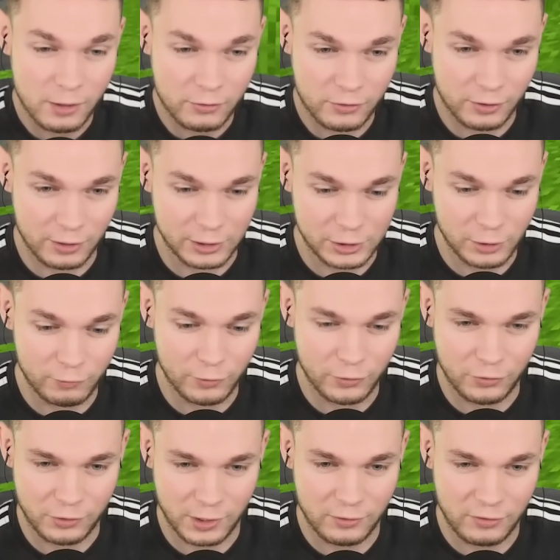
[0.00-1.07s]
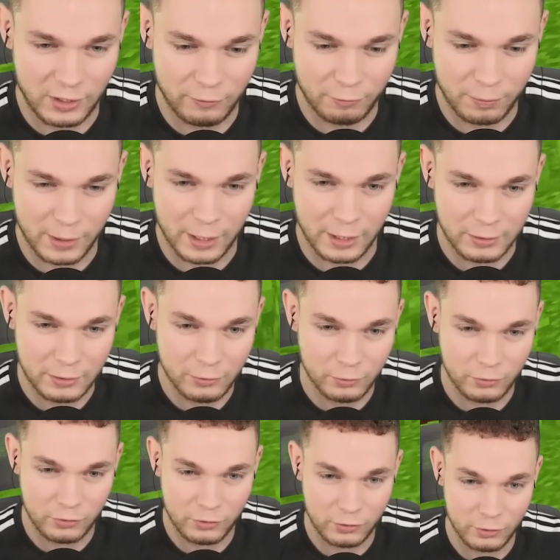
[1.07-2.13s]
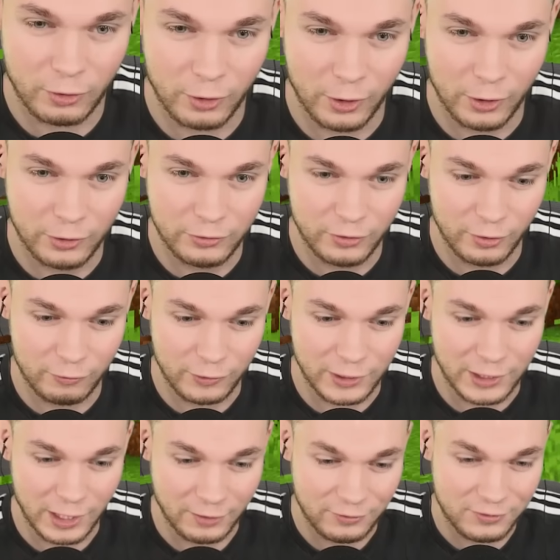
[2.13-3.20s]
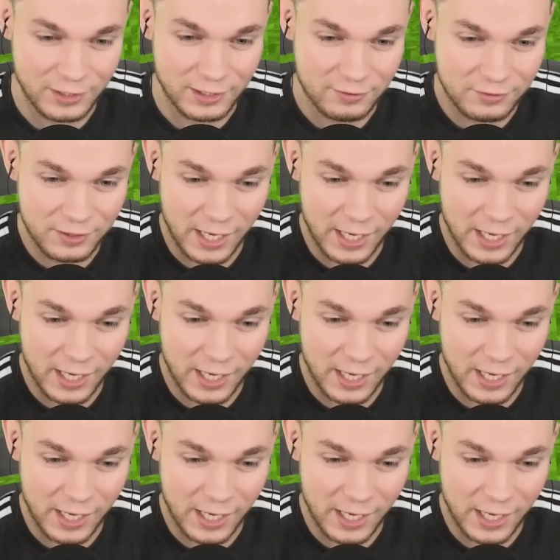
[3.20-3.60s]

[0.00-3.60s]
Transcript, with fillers: So, dann schauen wir uns das Ganze einfach mal an und Leute, wie krass ist das